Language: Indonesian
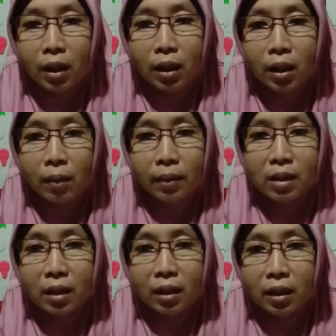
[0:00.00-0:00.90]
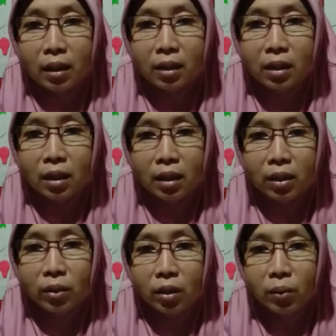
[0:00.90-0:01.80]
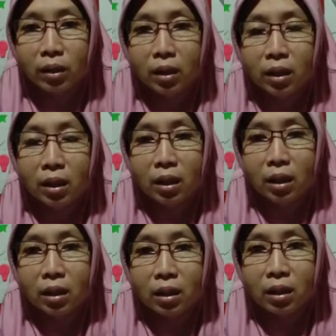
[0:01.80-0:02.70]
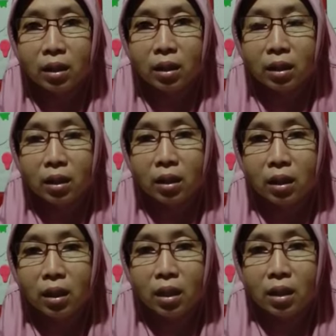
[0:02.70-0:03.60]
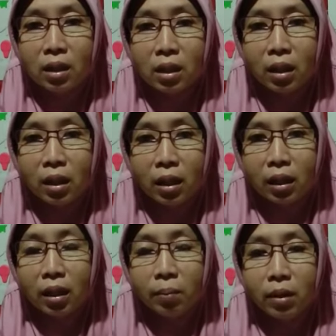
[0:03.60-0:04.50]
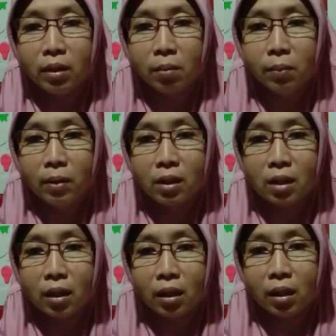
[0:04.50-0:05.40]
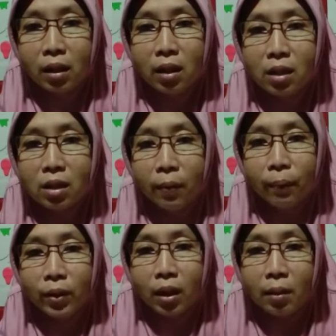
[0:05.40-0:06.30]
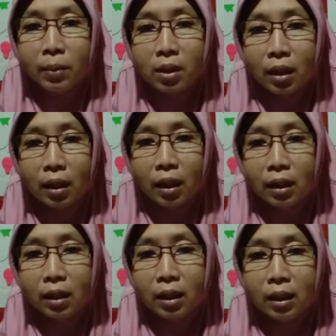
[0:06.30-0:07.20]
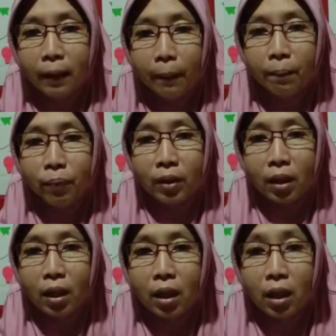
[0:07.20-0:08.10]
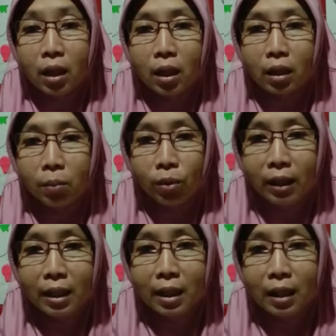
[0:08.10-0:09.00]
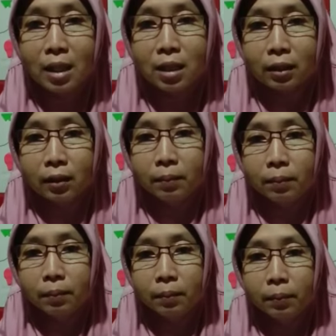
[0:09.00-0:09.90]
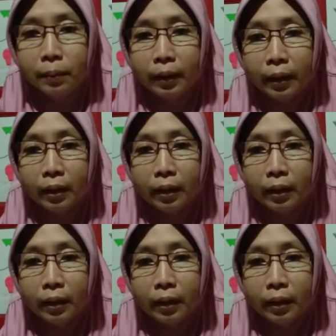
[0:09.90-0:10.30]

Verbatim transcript: perkenalkan nama saya Sirahyu Dewi. Di sini saya akan belajar bahasa Inggris beserta artinya. Kita mulai ya. Pen,